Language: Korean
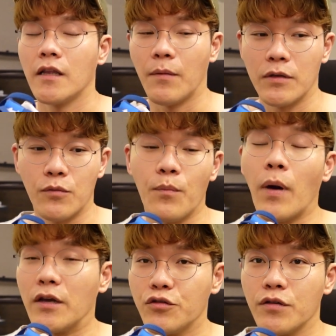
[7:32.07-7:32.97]
그나마 좀
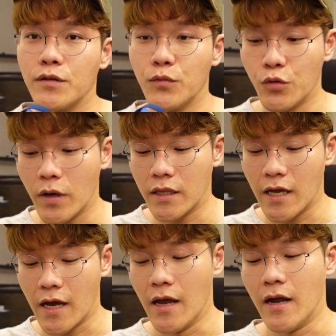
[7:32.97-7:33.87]
봐주셨으면
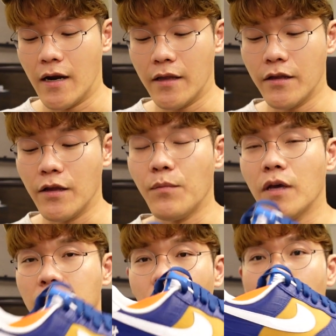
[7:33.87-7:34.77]
좋겠다라는
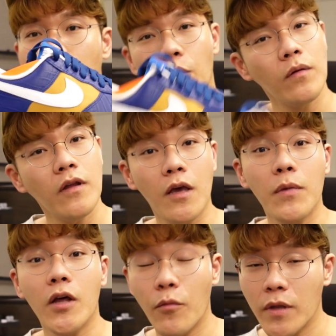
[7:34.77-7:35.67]
의미에서 이런
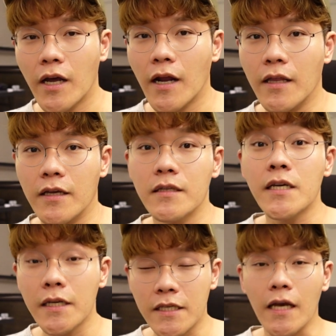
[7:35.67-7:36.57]
느낌이 나옵니다라는
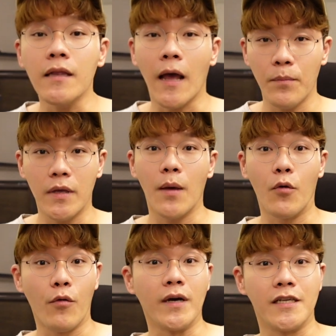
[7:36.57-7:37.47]
착샷 함께
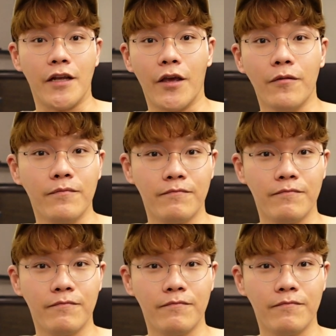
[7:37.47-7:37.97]
보고 가실게요.